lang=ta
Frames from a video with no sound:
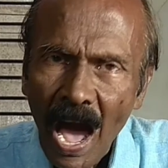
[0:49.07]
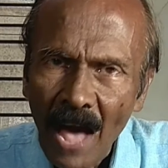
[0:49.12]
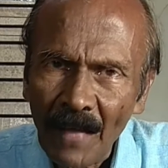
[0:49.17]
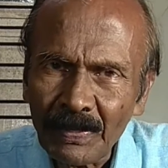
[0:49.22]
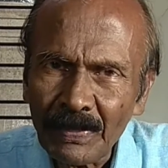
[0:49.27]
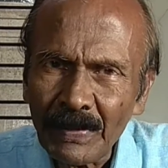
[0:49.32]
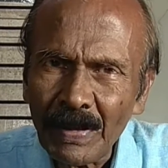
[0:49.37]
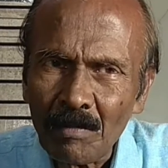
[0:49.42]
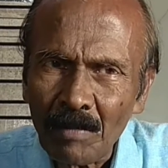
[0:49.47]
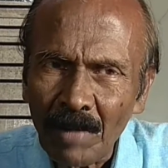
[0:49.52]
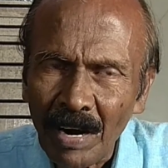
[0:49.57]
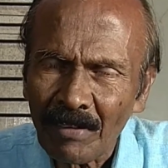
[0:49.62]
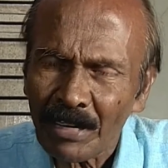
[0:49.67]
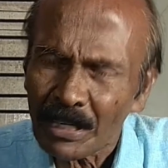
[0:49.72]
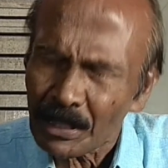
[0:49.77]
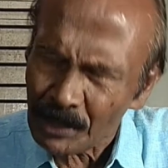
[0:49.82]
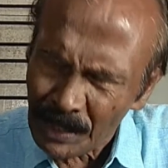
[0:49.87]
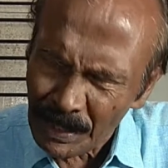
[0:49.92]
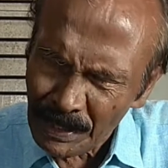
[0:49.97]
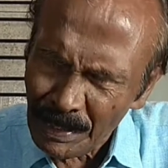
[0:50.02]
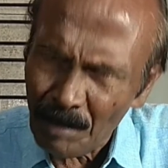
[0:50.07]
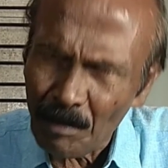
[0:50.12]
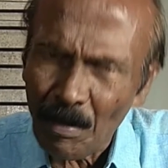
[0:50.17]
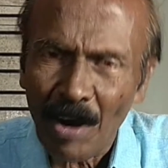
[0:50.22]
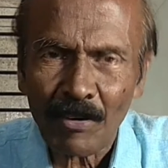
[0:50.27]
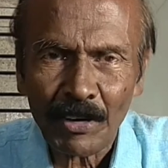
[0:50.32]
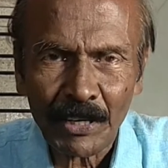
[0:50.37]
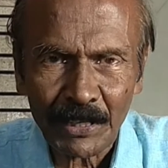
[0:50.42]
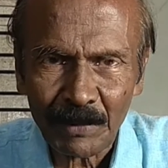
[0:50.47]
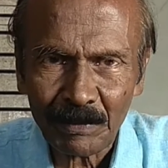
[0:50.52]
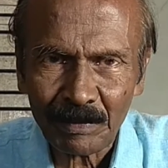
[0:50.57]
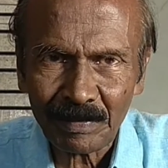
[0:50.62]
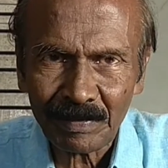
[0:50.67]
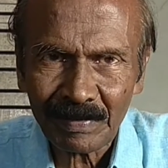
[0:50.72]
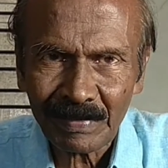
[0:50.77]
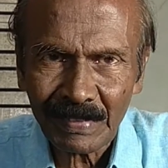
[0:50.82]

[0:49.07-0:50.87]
அந்த மாவட்ட சின்ன மாவட்டம்